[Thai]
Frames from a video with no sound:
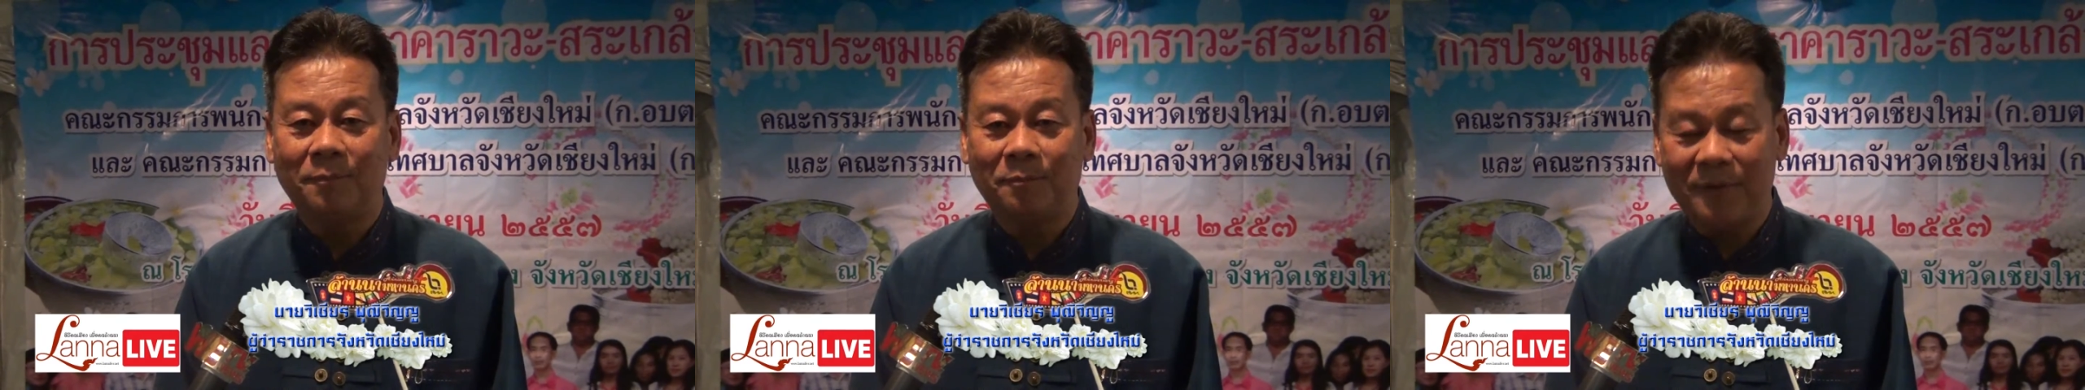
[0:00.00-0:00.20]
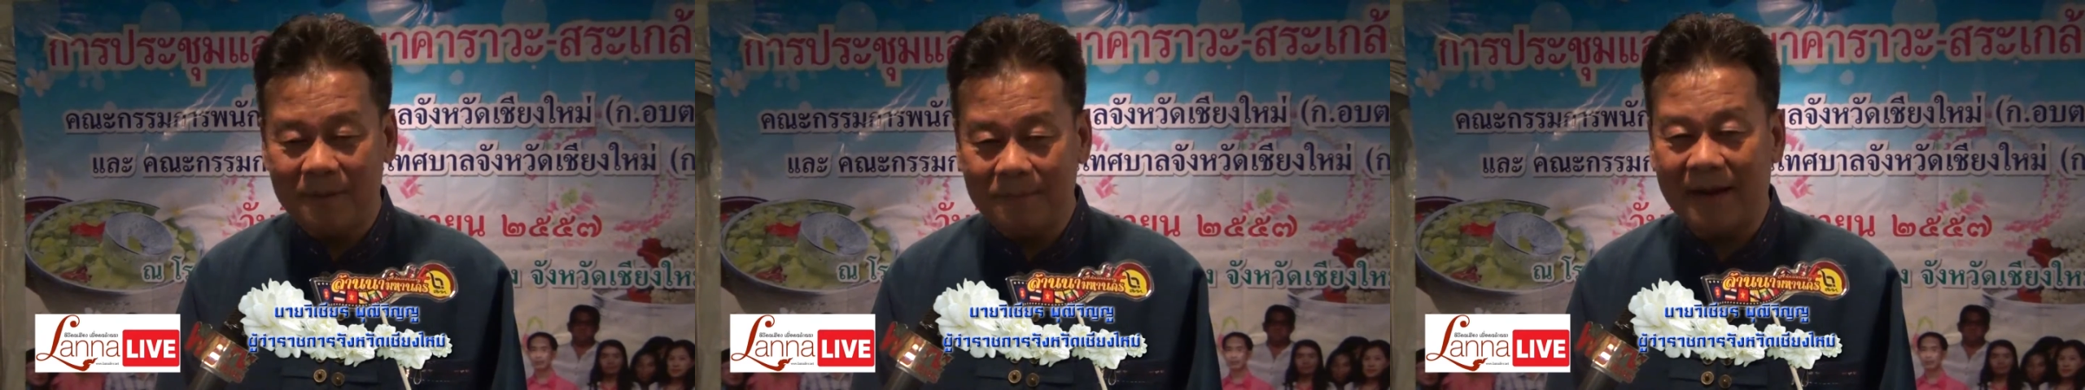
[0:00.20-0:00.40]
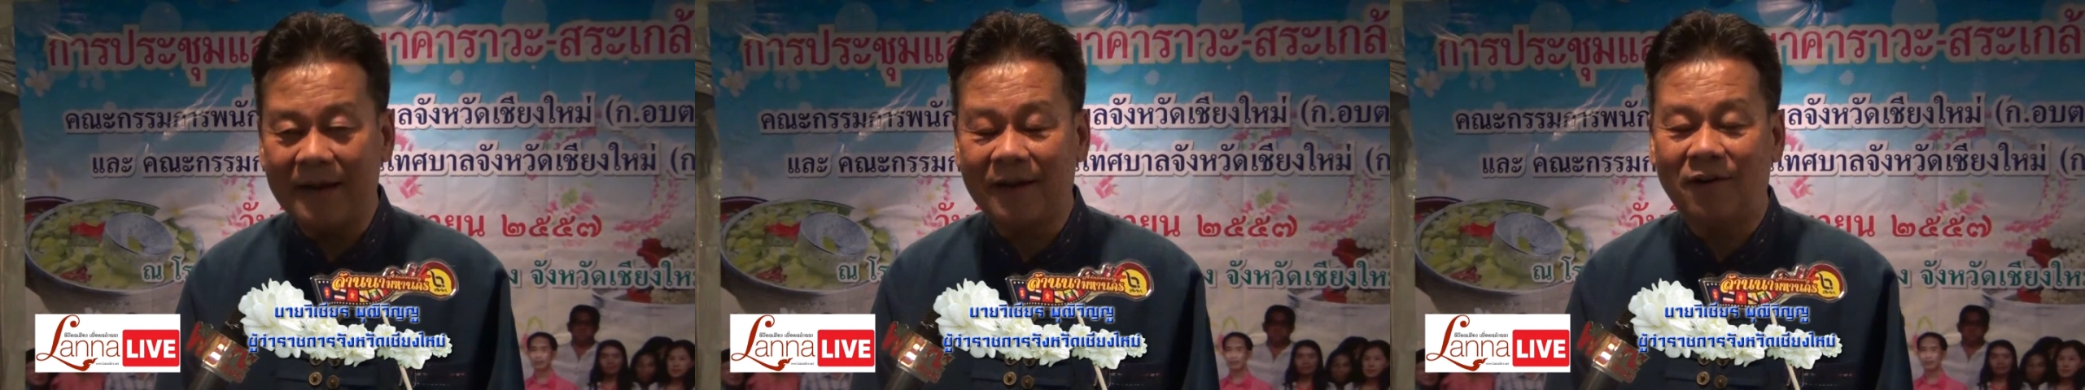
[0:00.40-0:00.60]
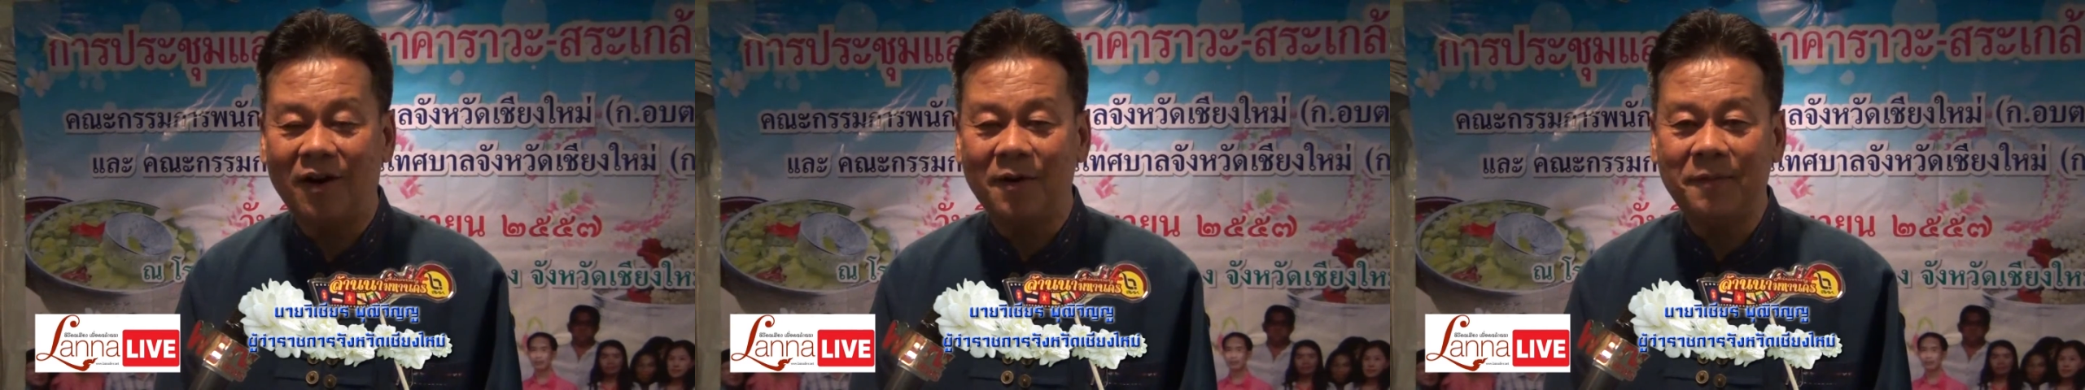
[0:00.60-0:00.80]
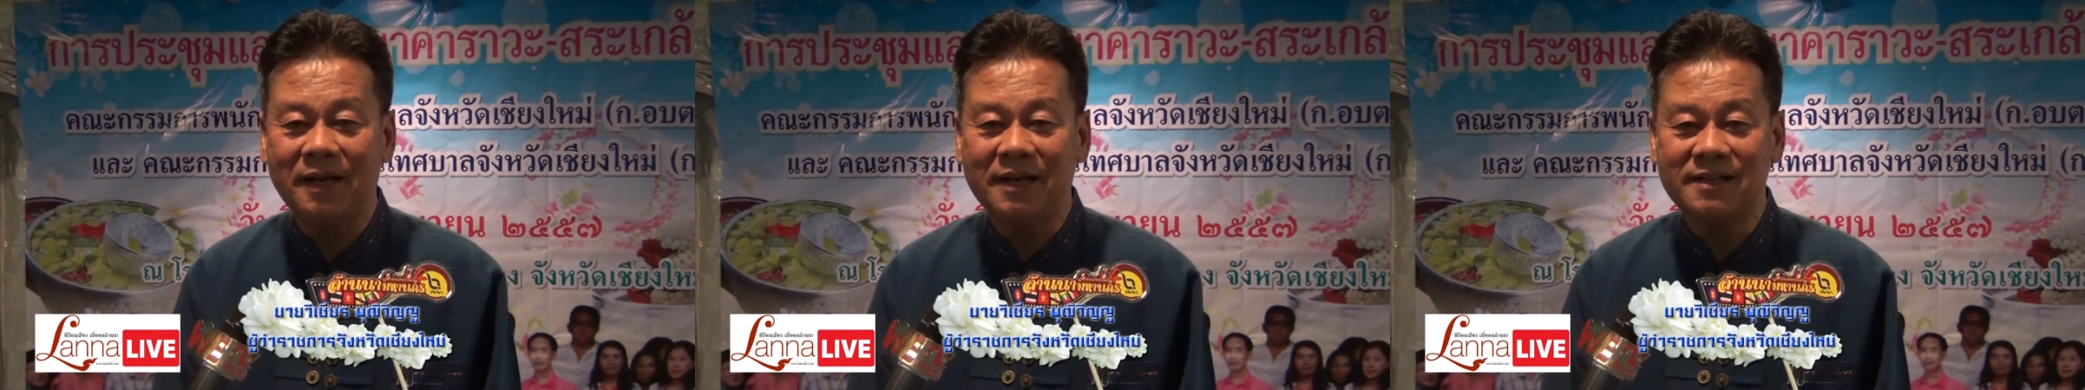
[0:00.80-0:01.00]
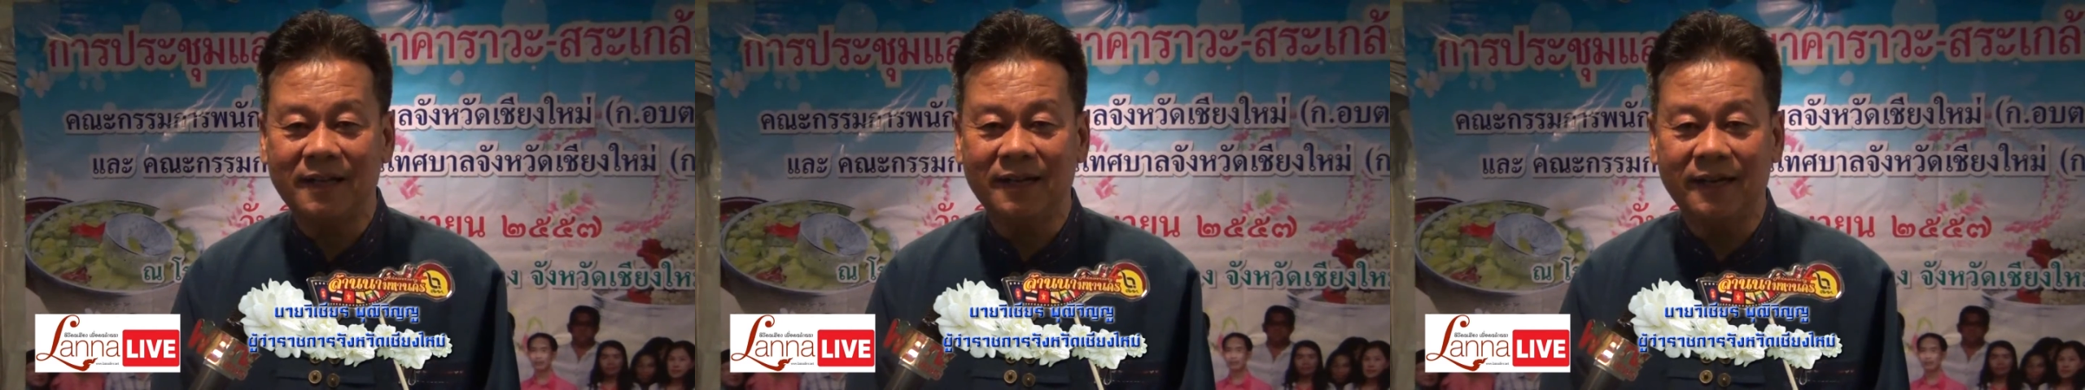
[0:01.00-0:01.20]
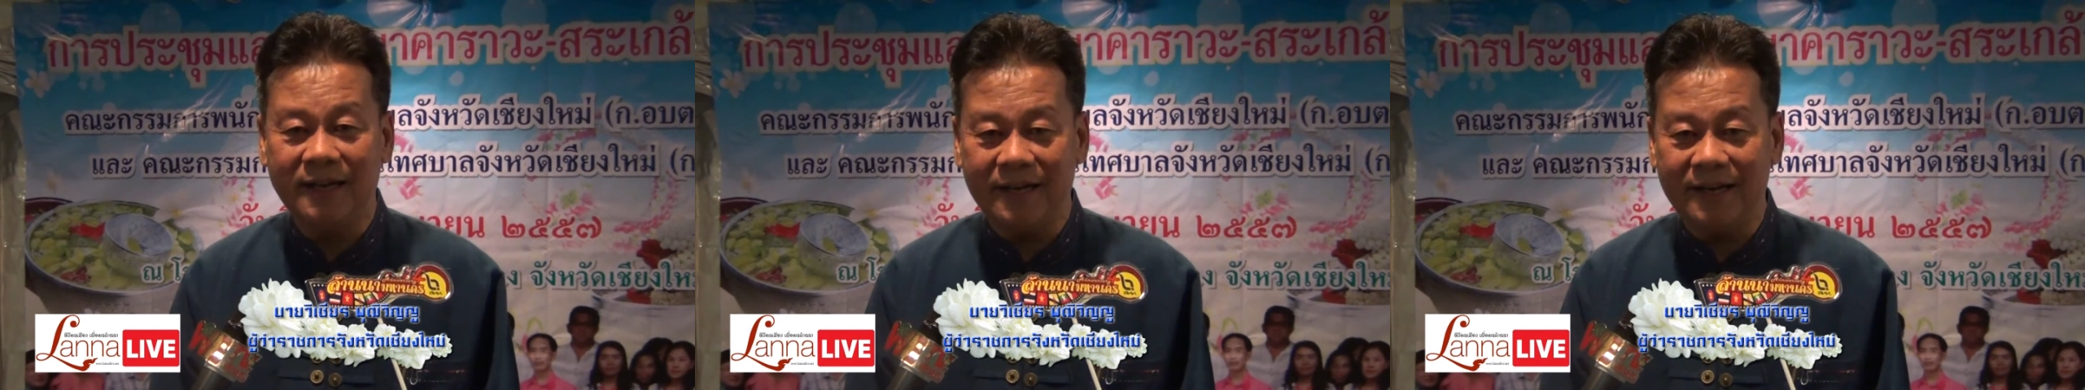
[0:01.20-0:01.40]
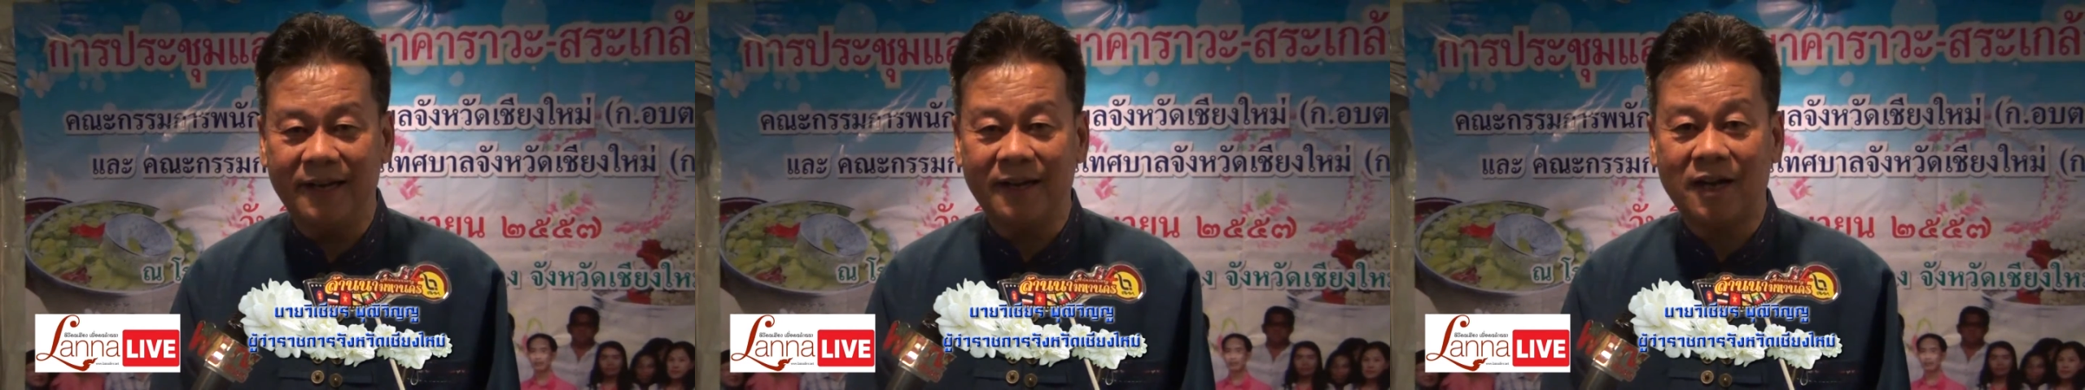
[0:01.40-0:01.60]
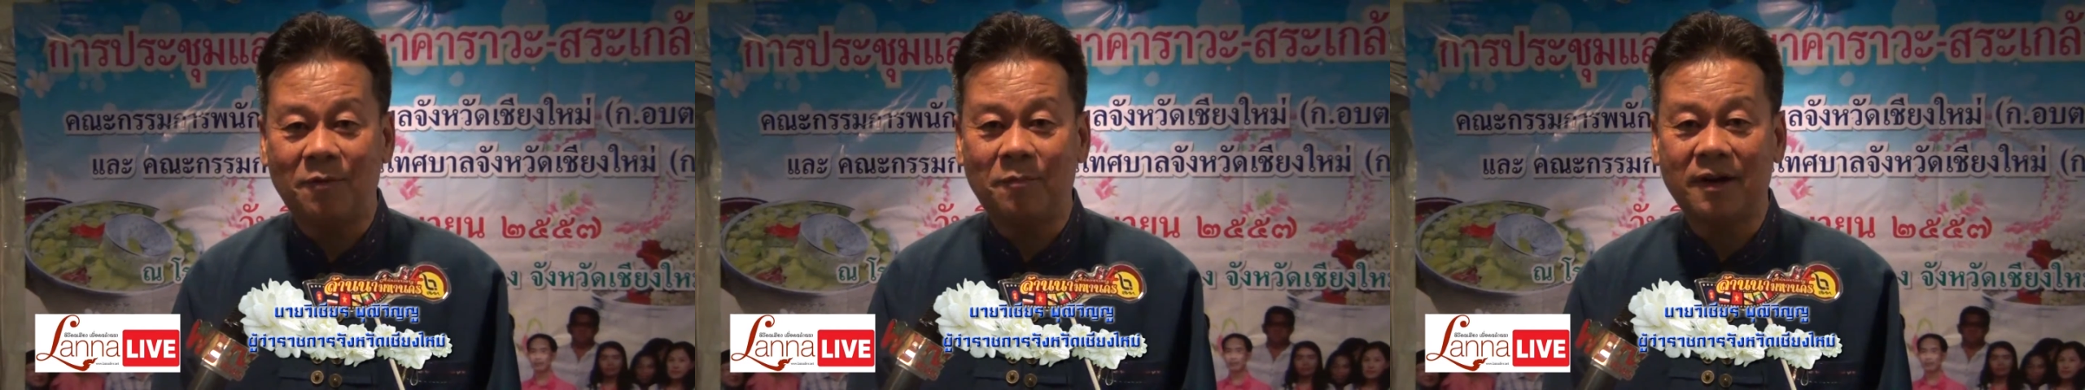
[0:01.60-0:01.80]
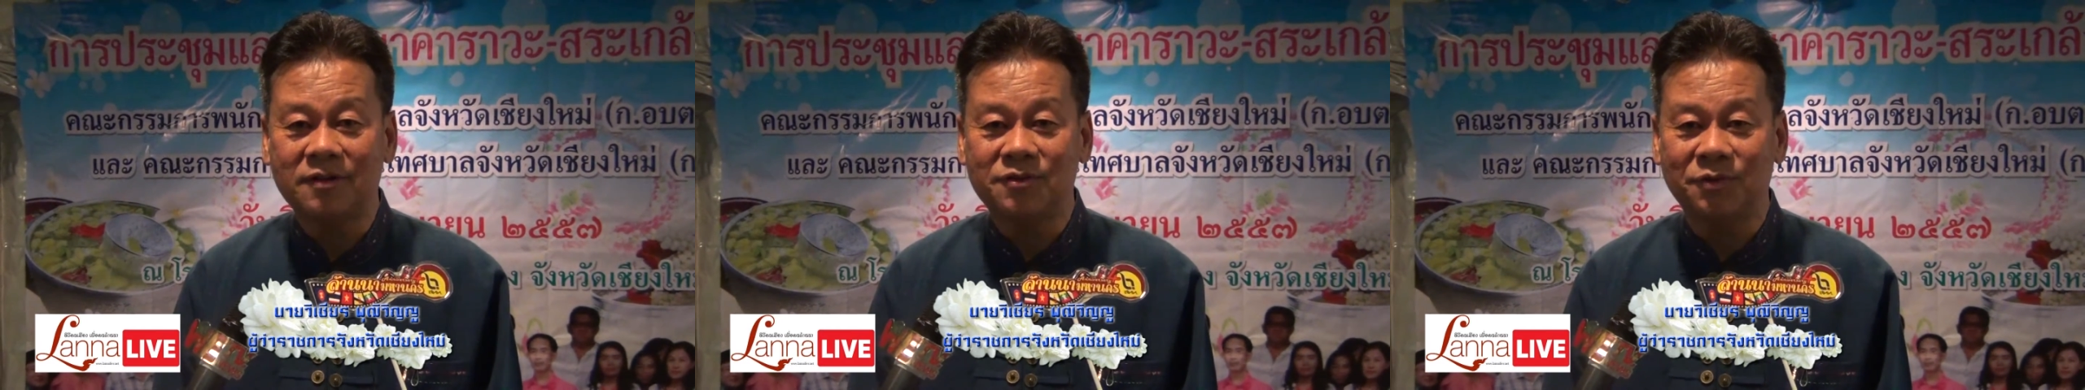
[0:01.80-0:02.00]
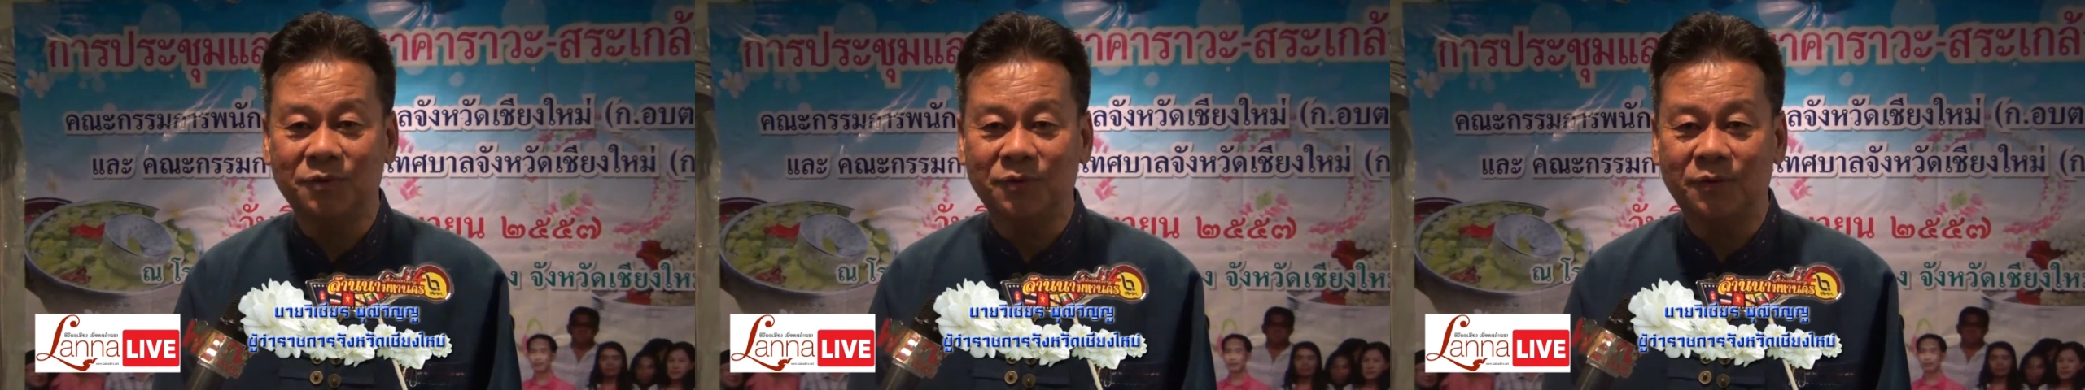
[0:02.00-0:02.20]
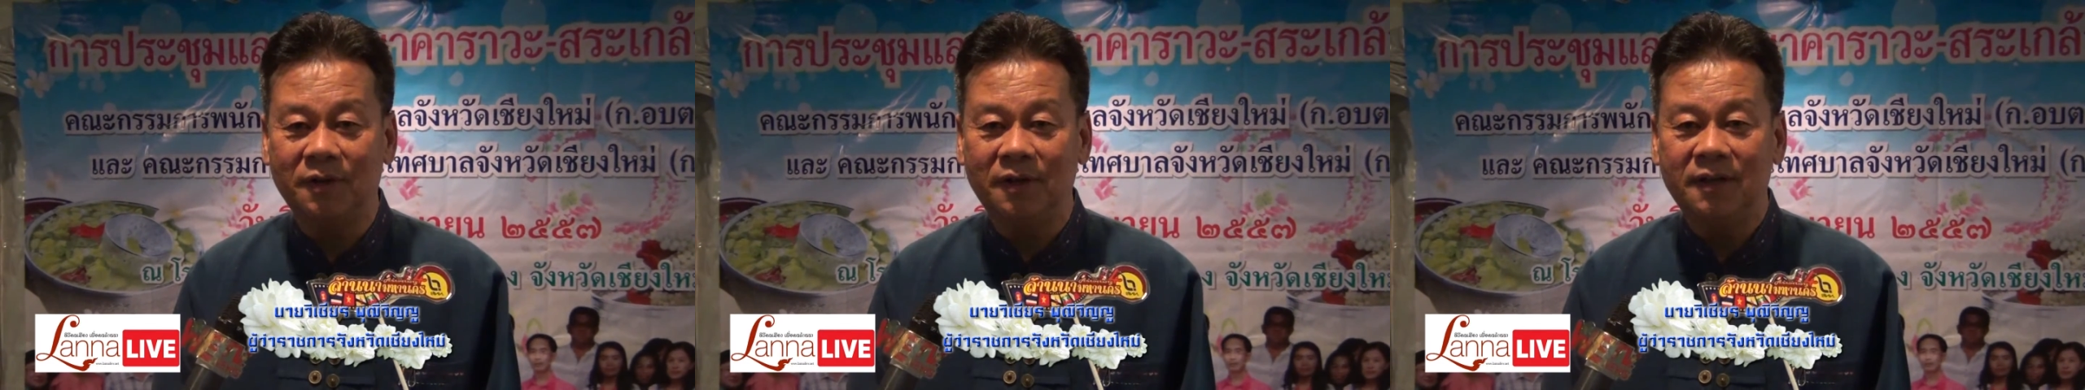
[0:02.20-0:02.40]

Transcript: ปีใหม่ขอให้มีแต่สิ่งดีๆ เข้ามาสู่